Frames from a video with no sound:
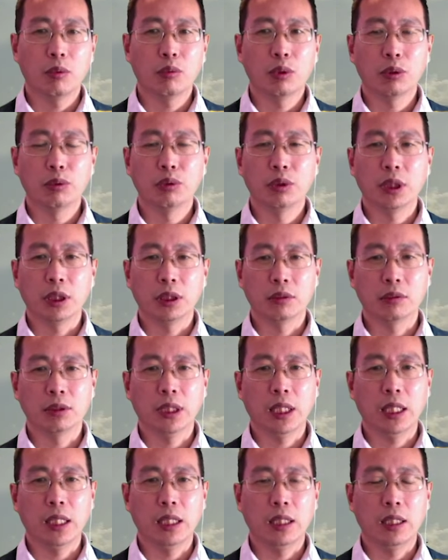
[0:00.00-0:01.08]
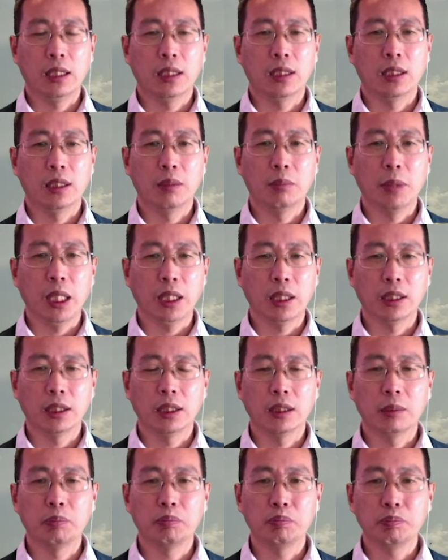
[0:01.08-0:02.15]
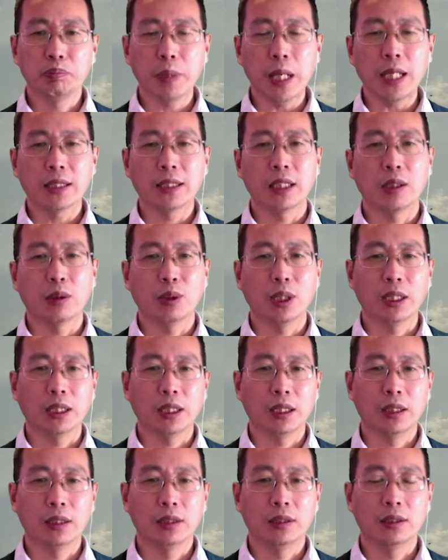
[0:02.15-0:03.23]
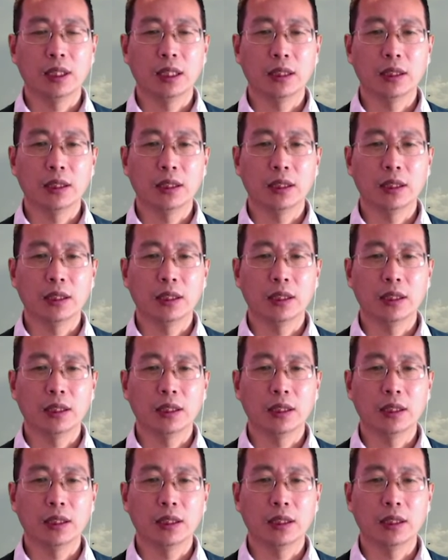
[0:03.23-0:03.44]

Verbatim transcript: 过去的时候呢，可以买个八千块的啊，